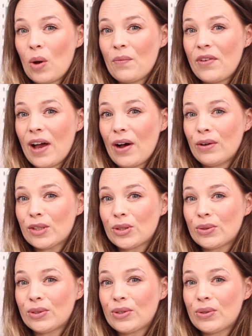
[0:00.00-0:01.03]
kommen wir auch
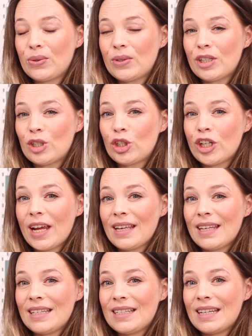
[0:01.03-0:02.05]
schon zu
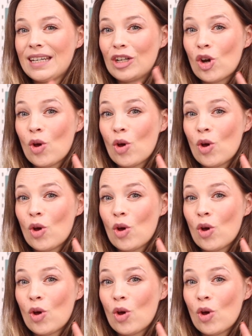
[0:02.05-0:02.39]
Geschenkidee